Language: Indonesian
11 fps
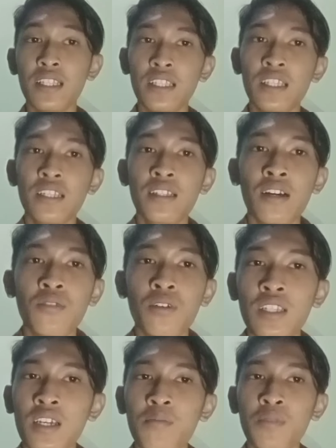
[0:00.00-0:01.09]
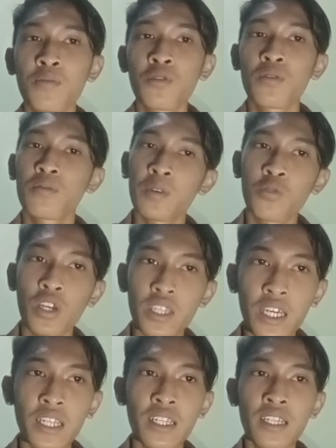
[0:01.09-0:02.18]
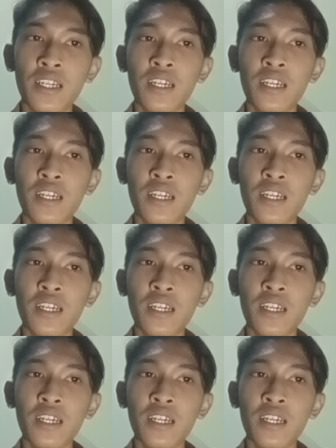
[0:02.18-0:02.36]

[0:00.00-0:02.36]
tidak dilakukan dengan perbu perbuatan,